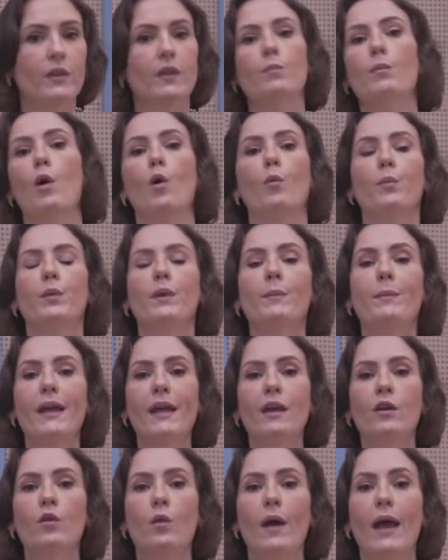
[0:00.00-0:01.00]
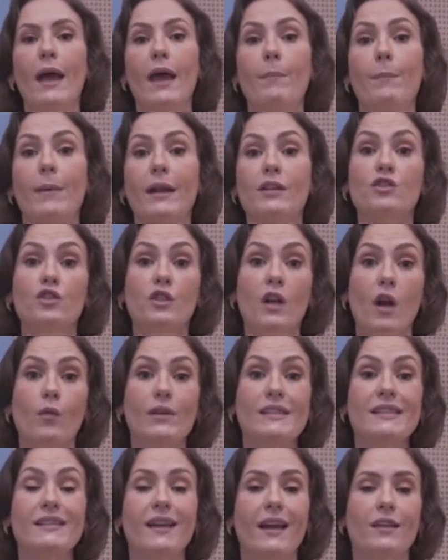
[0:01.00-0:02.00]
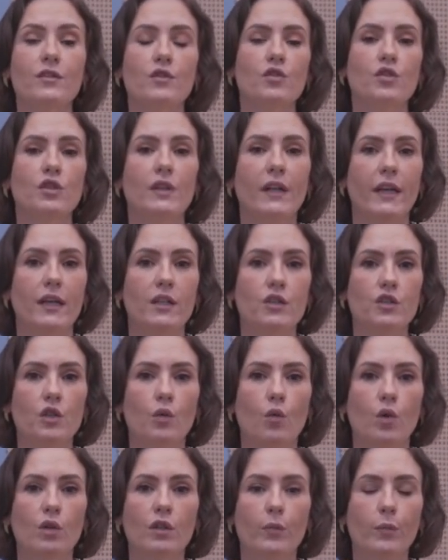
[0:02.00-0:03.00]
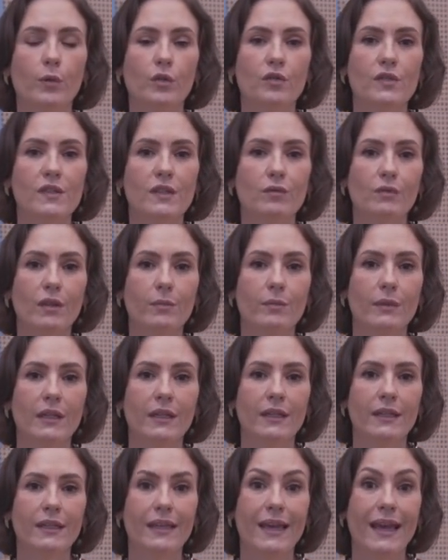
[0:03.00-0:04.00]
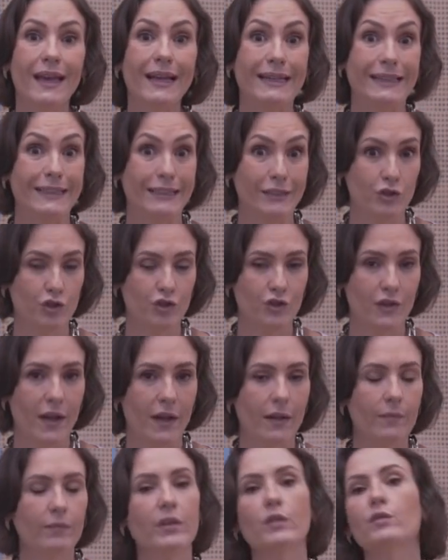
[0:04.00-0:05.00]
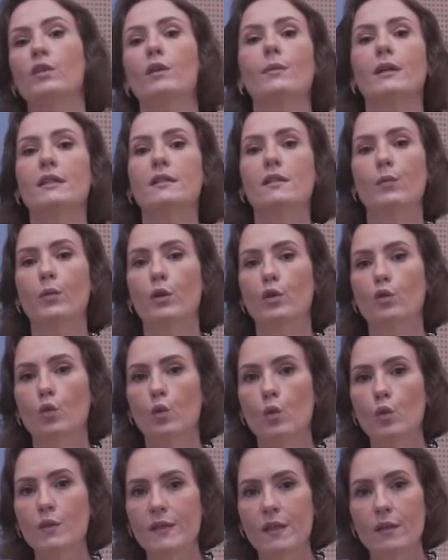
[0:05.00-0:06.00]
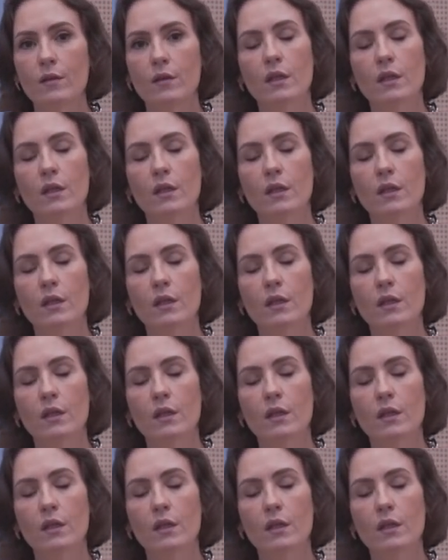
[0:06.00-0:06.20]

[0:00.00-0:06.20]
Bom, primeiro é para tirar o excesso de leite quando a produção da mãe é grande, né? Então tem mães que produzem